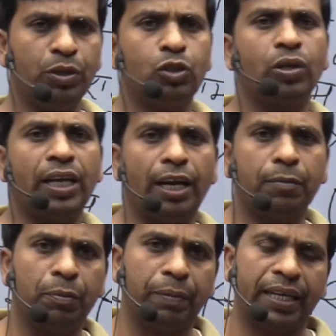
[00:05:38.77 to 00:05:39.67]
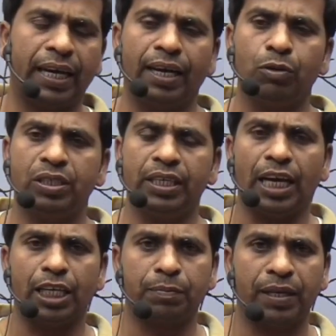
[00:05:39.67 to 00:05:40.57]
जो भी छोटा नागपुर पठार है
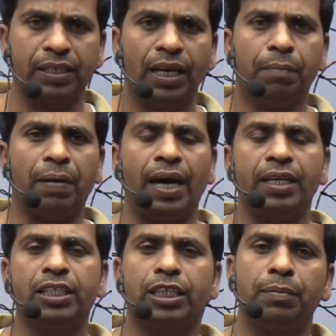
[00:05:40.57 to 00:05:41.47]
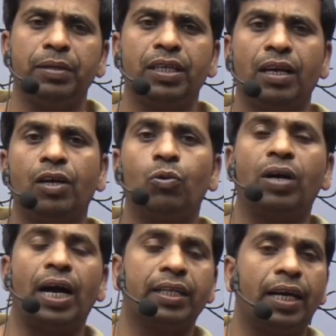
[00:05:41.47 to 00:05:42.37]
उसी के आसपास पहाड़ी क्षेत्र में
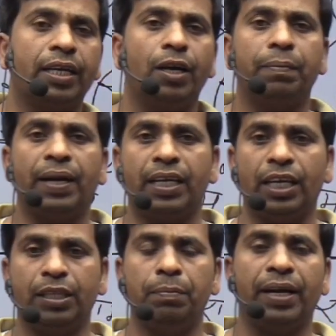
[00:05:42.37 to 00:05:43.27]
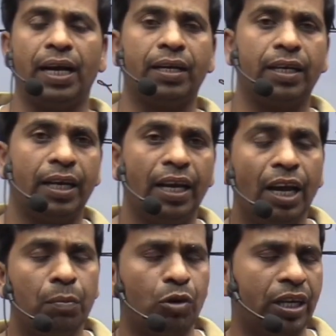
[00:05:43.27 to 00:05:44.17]
जंगल को काट करके अपना खेती बना
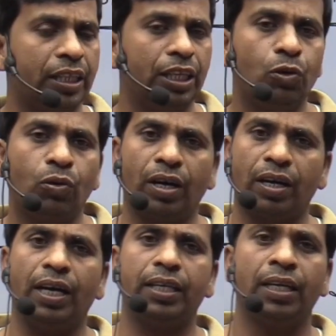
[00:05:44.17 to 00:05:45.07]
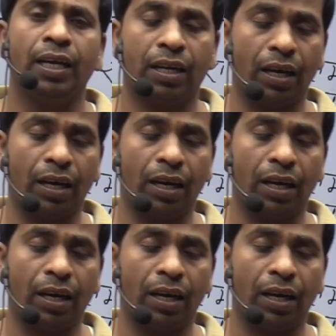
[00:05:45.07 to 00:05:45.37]
करके वो खेती को कर रहे